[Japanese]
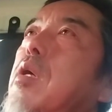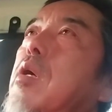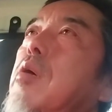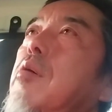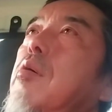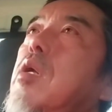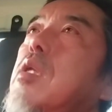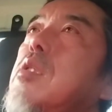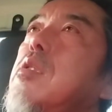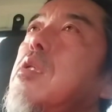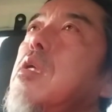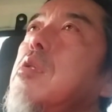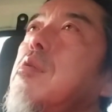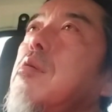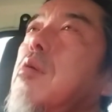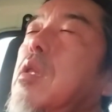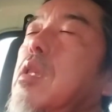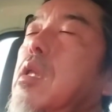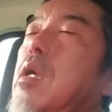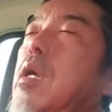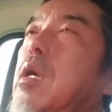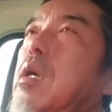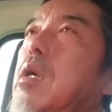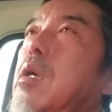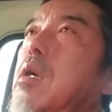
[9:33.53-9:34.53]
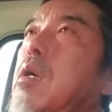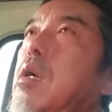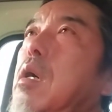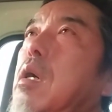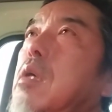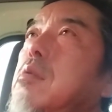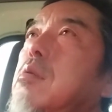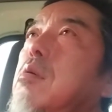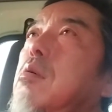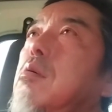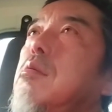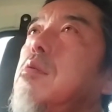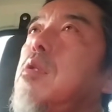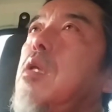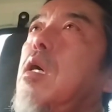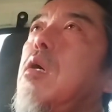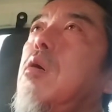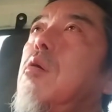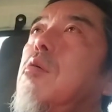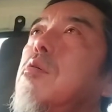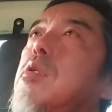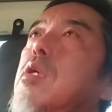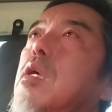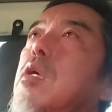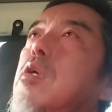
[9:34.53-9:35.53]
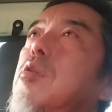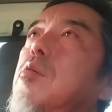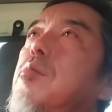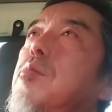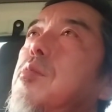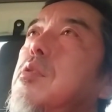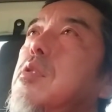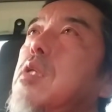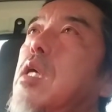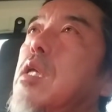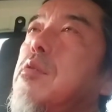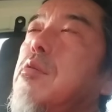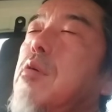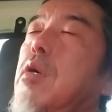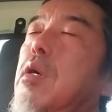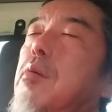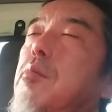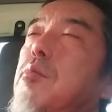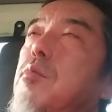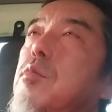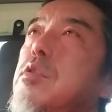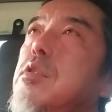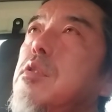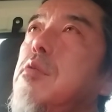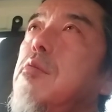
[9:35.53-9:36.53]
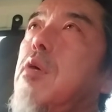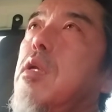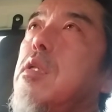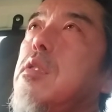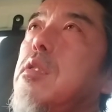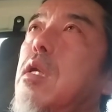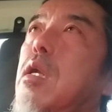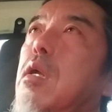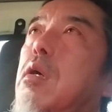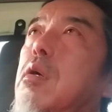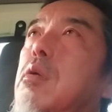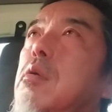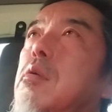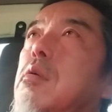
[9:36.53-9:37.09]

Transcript: れたりとかね、あと、なんかお酒飲むなとかもし言われたら、